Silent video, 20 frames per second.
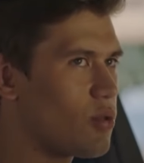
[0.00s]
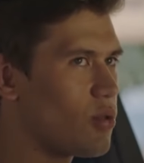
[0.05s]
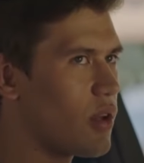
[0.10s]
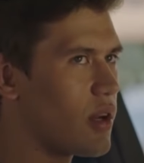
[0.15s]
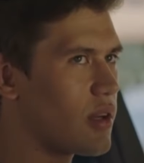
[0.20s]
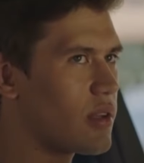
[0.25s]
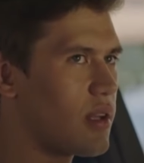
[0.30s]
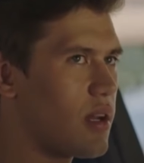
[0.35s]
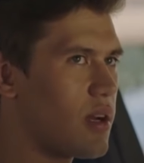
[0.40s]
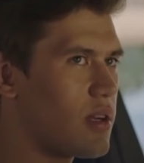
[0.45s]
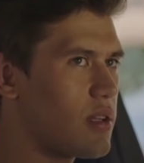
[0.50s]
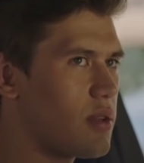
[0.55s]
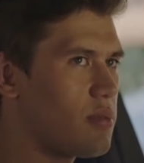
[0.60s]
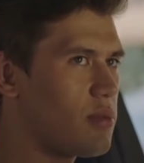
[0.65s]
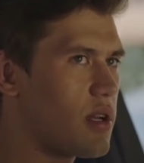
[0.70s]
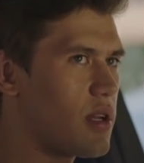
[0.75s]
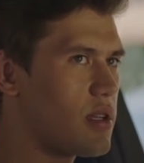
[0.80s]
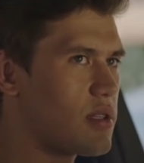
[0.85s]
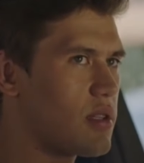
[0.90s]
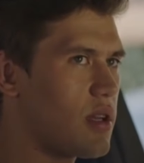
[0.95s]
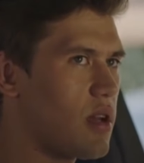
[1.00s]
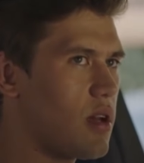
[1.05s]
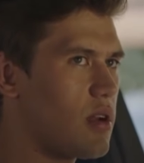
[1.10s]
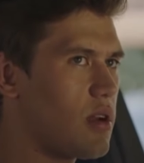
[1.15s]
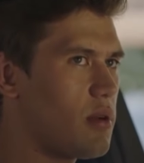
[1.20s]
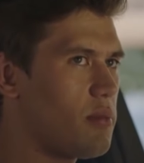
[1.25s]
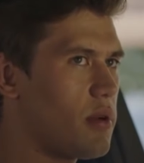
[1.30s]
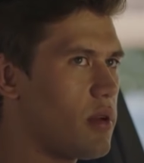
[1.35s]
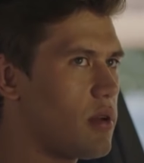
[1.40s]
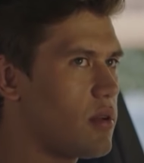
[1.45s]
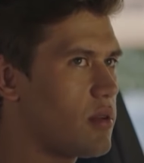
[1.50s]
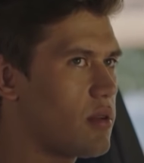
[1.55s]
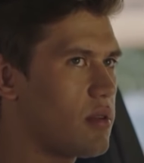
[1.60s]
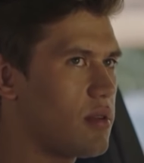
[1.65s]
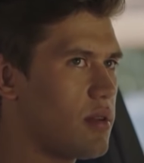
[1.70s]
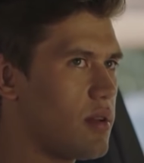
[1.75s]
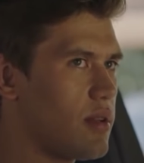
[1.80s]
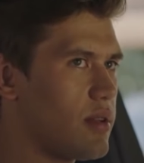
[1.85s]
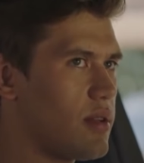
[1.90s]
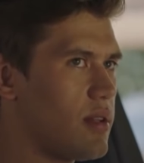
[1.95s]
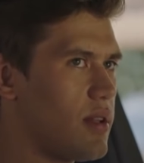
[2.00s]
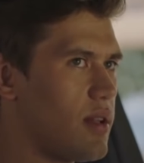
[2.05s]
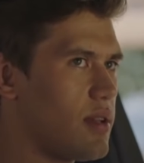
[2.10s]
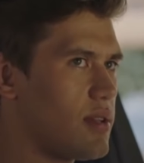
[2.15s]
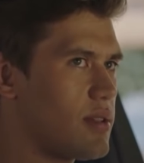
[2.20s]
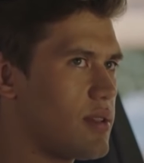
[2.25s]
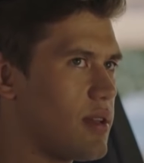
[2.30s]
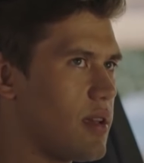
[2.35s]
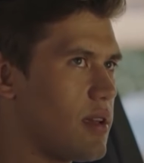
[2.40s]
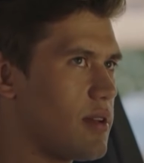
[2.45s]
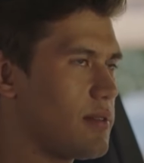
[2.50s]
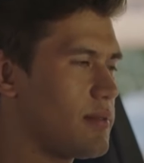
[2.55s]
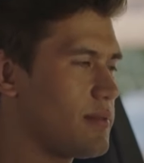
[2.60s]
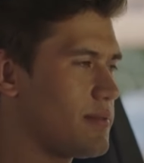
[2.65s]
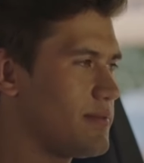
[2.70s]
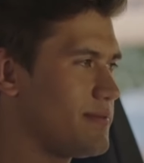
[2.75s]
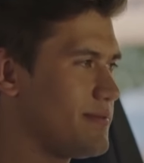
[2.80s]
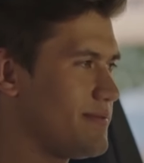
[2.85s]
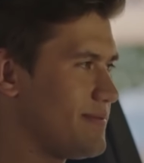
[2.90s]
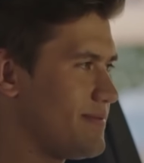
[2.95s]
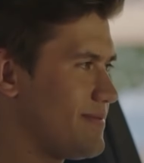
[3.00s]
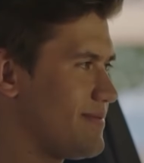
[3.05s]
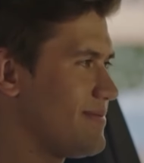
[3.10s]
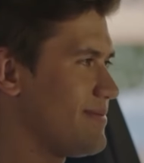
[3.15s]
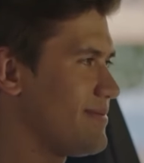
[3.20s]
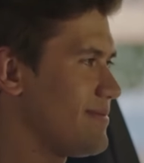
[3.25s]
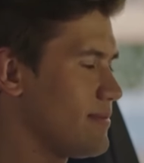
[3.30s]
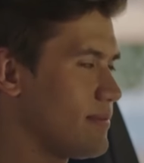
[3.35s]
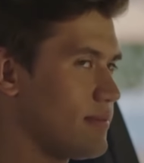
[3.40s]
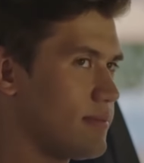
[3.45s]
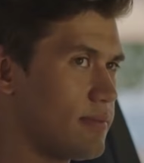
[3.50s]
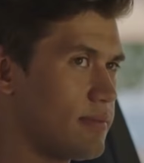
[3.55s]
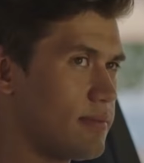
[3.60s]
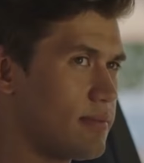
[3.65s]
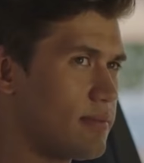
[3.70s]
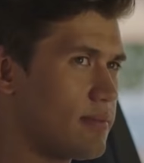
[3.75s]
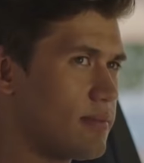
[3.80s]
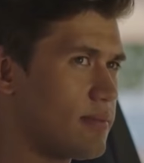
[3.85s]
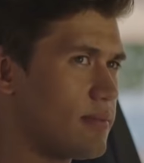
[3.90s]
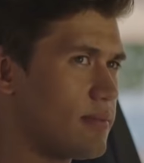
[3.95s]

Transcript: Kulaklar da biraz ağır ama hadi neyse. Bana bak duyuyorum